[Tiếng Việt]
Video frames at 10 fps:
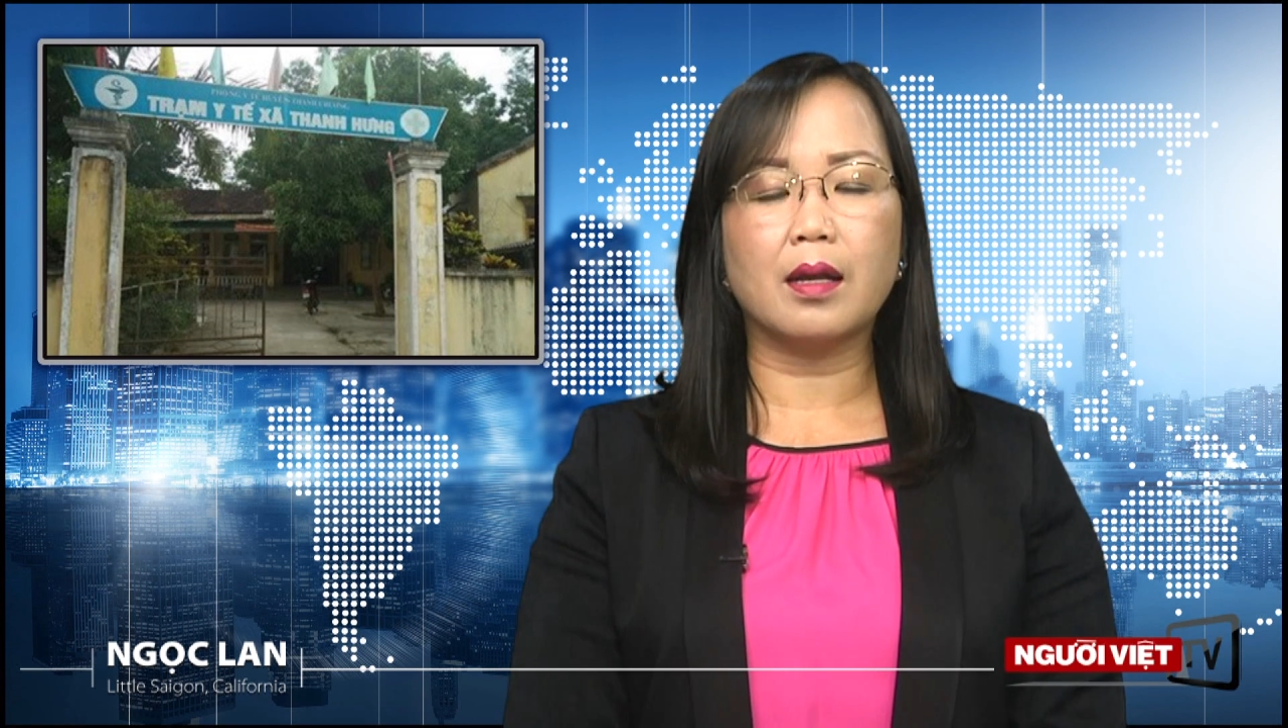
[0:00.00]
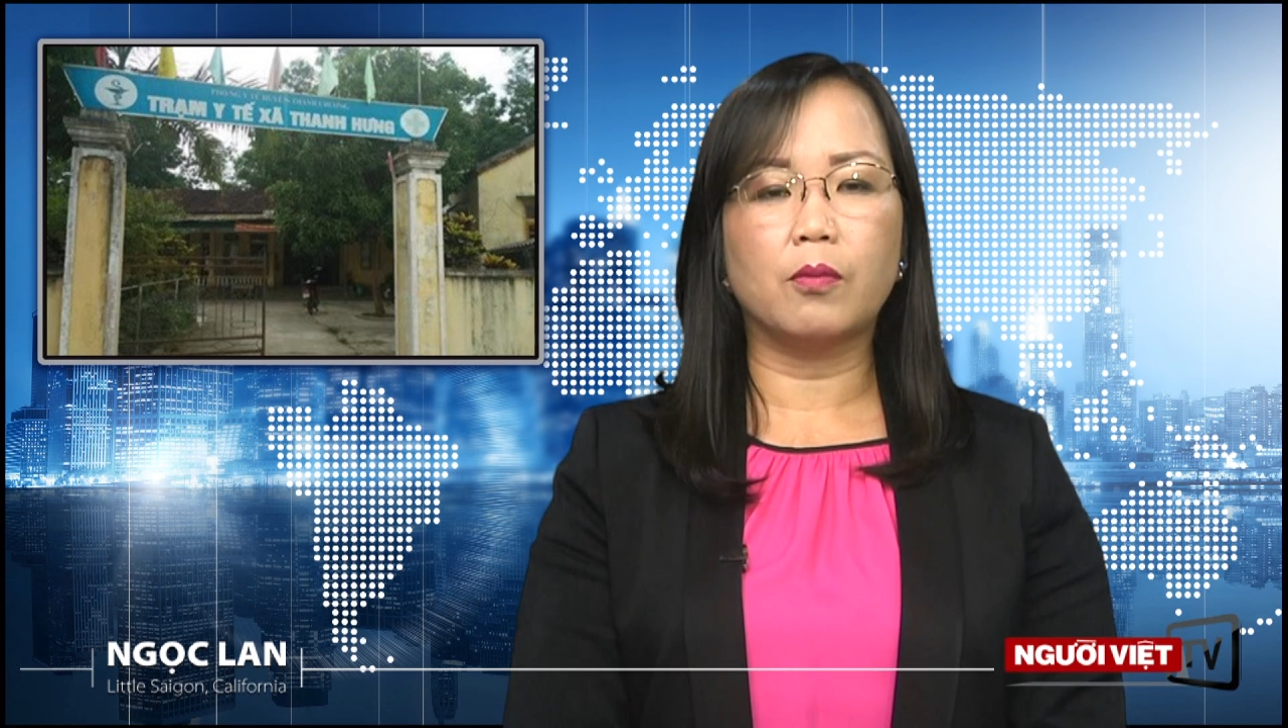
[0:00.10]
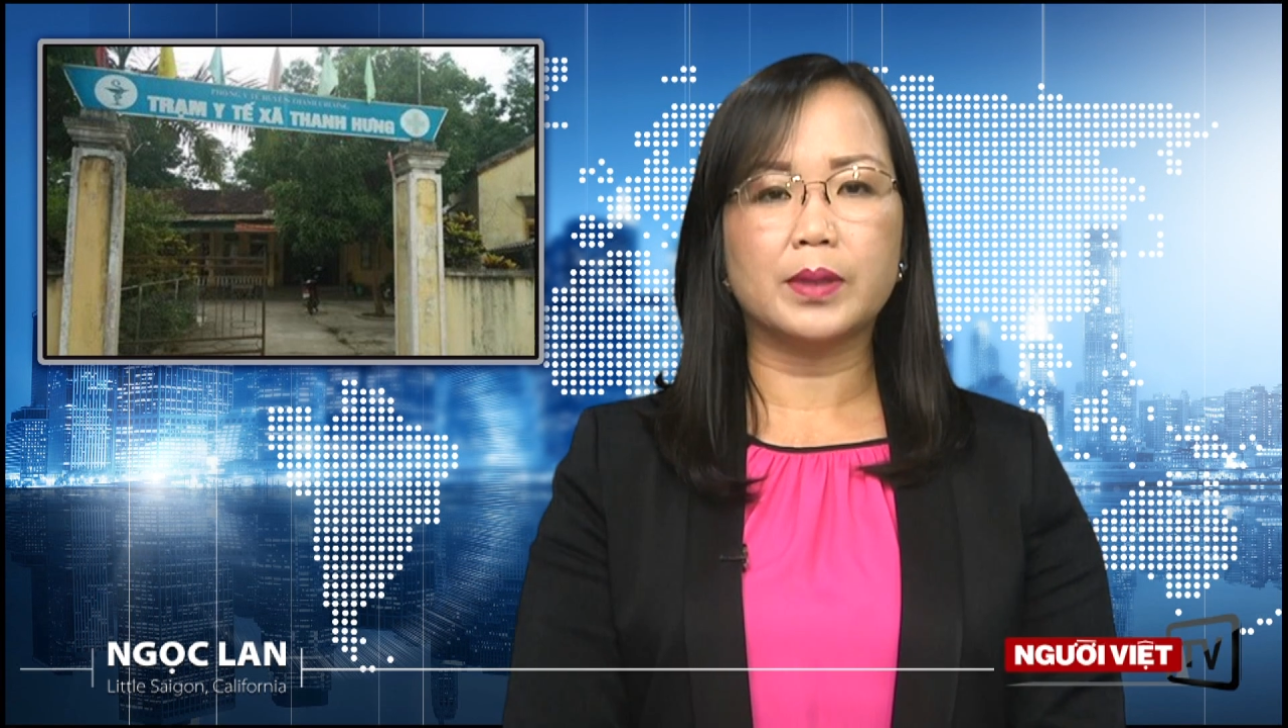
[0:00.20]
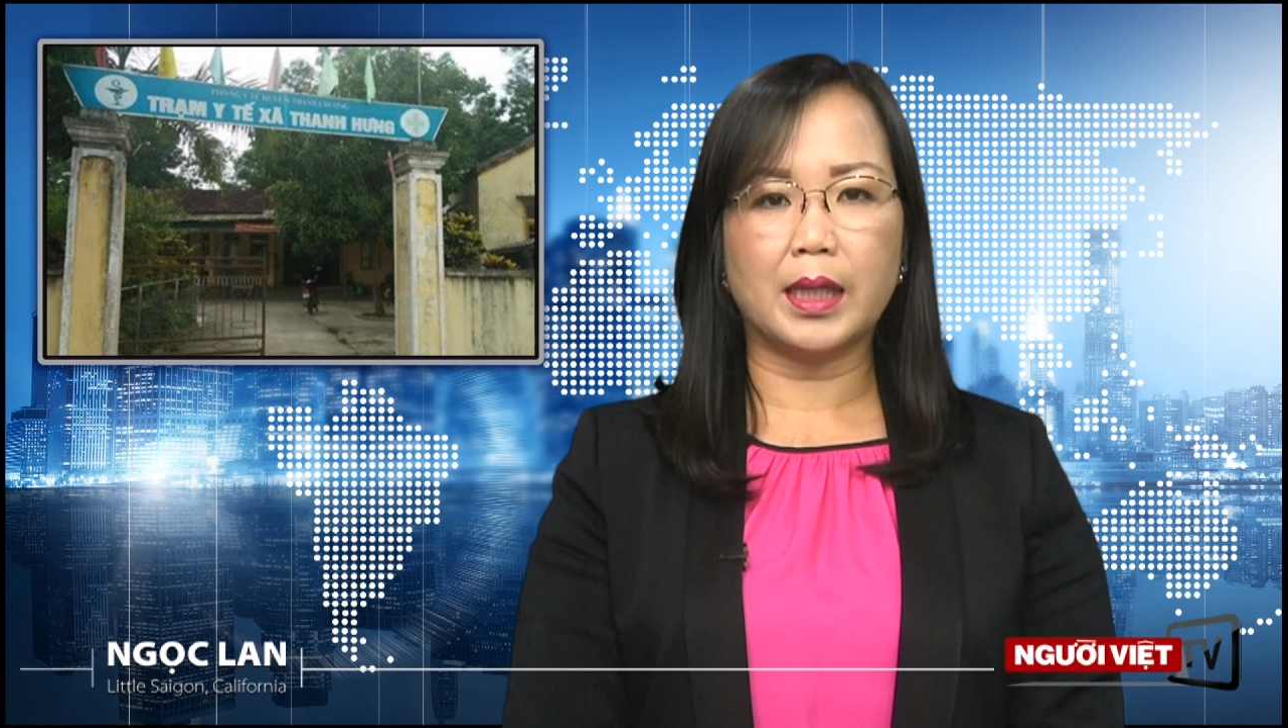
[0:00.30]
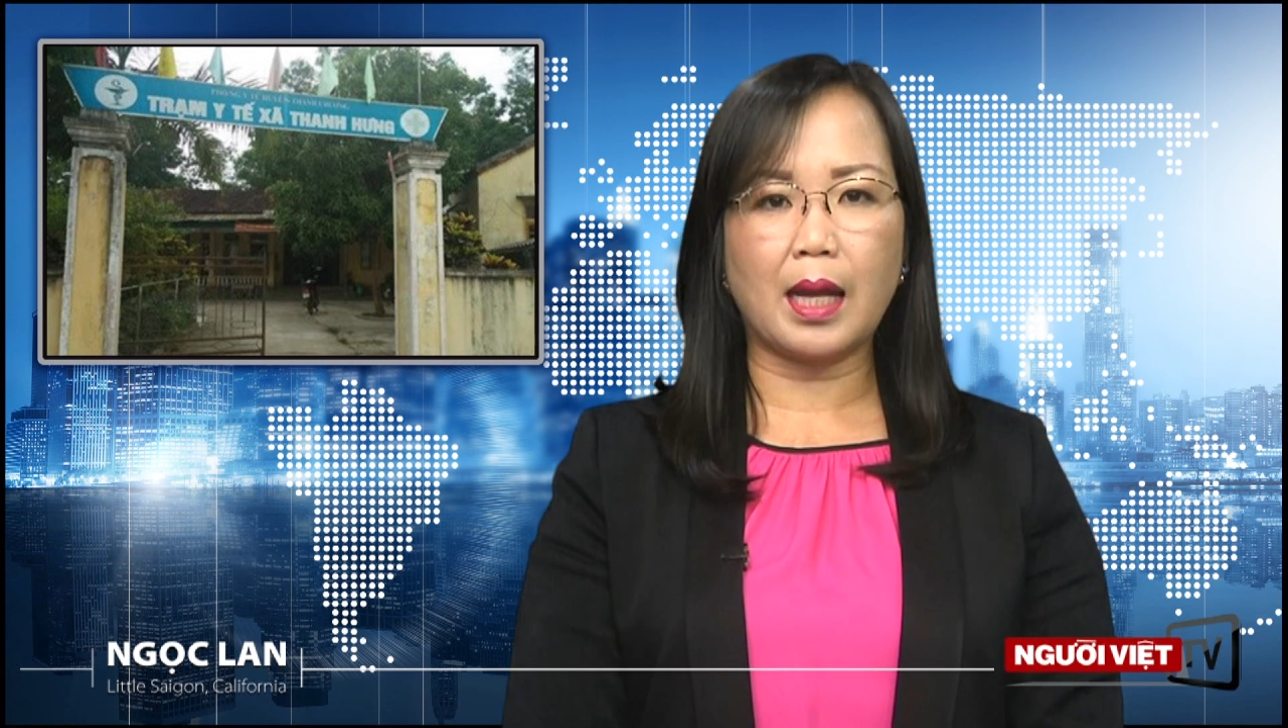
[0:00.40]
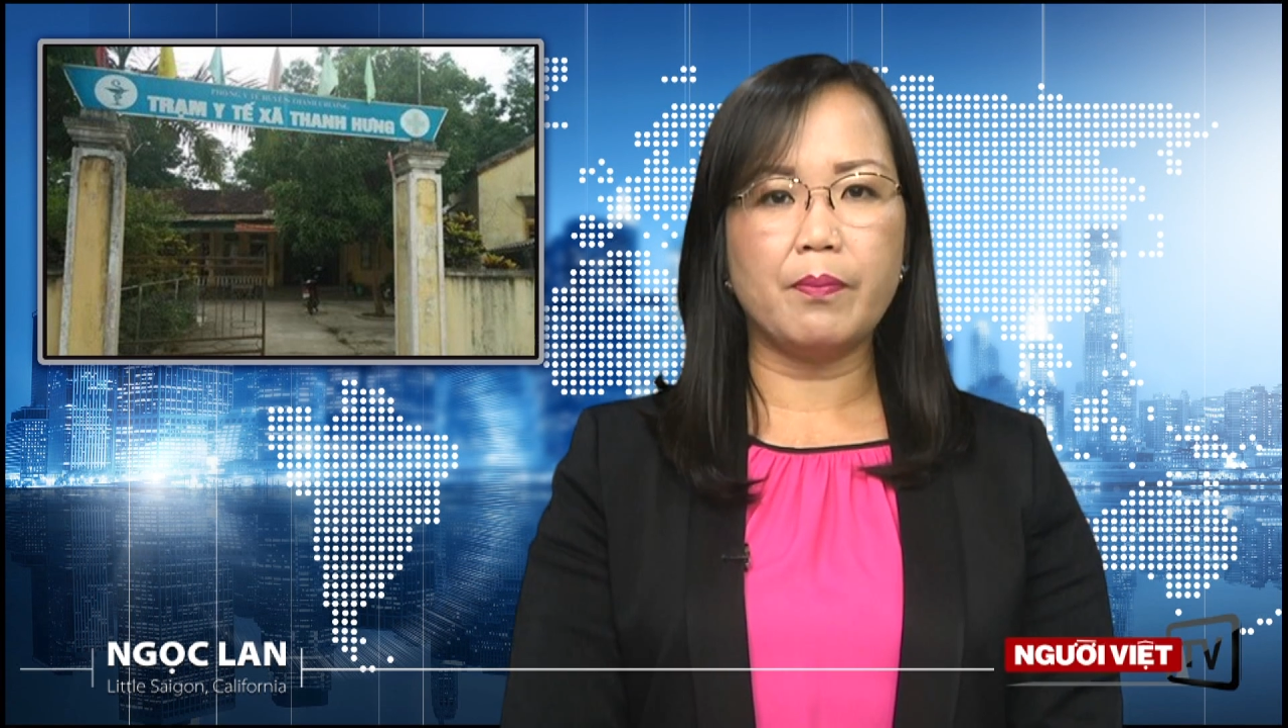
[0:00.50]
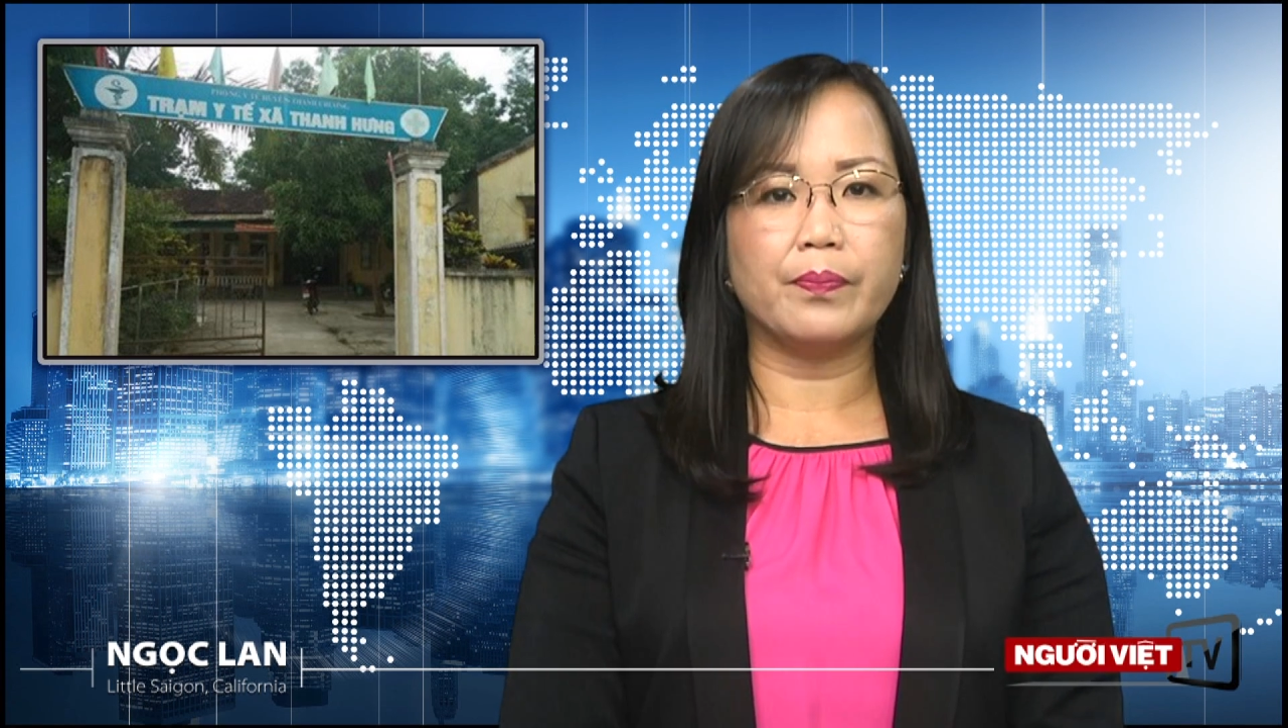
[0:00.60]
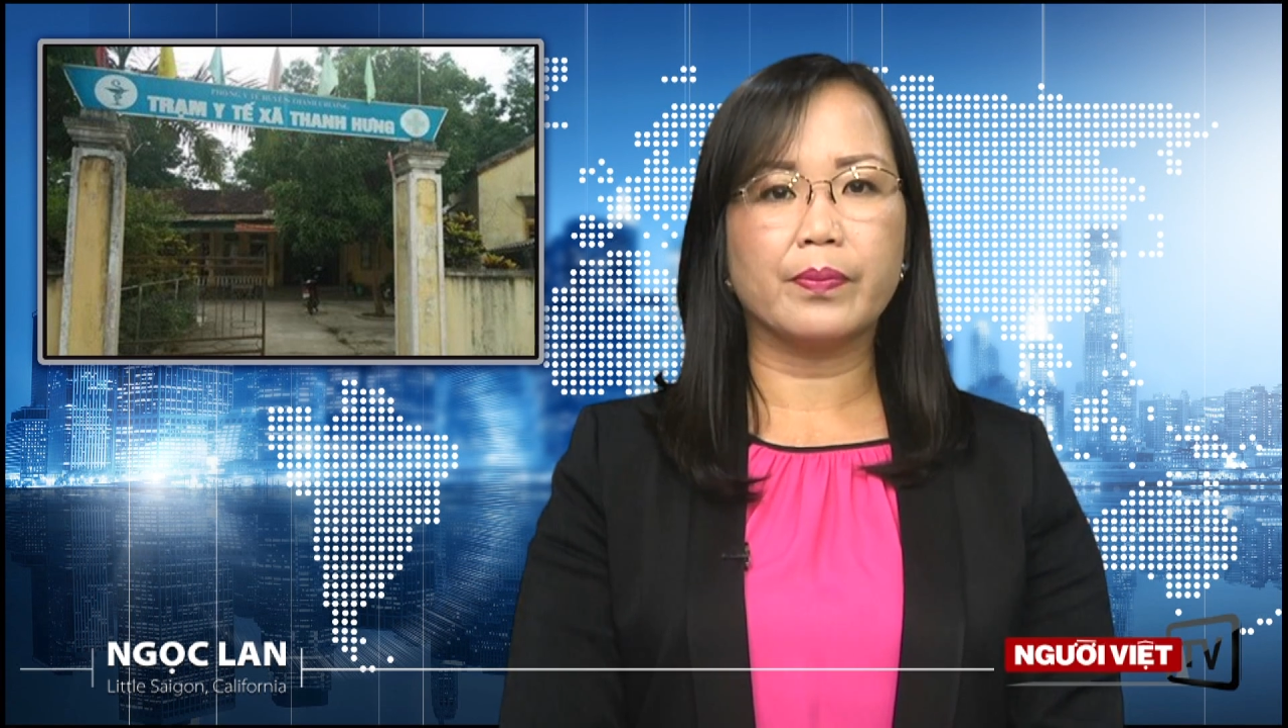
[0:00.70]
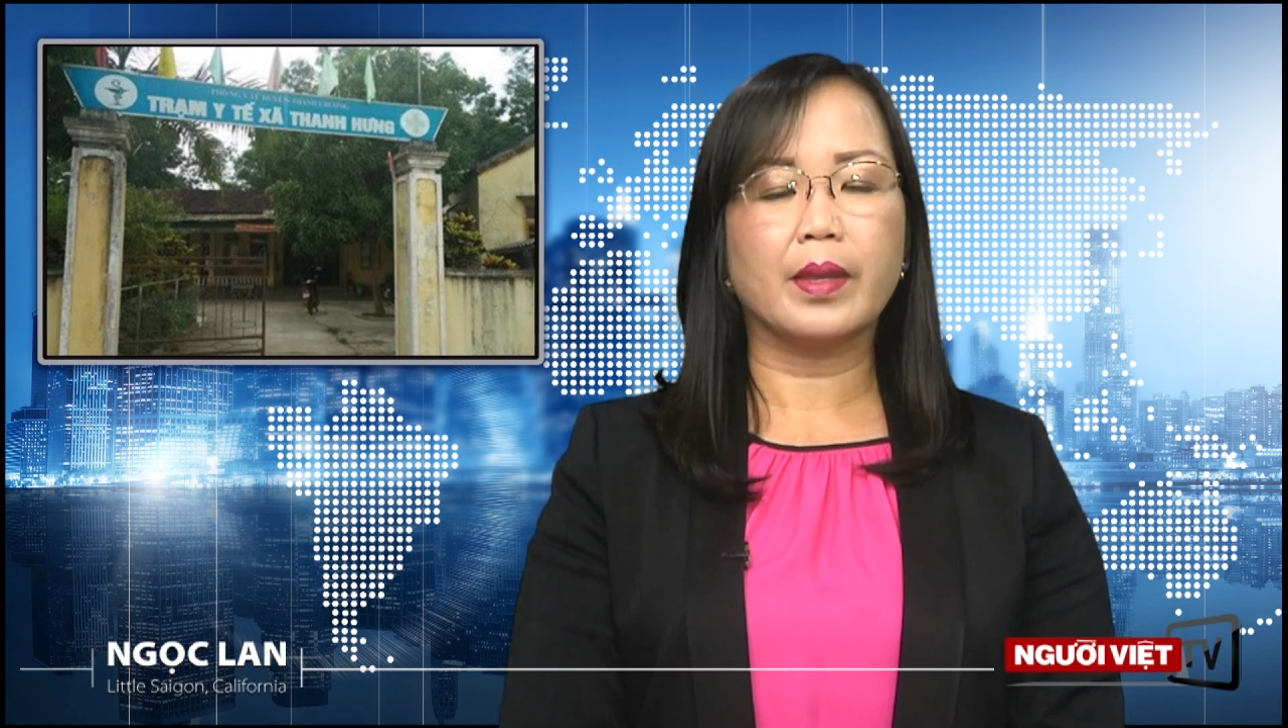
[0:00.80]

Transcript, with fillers: công tới tấp.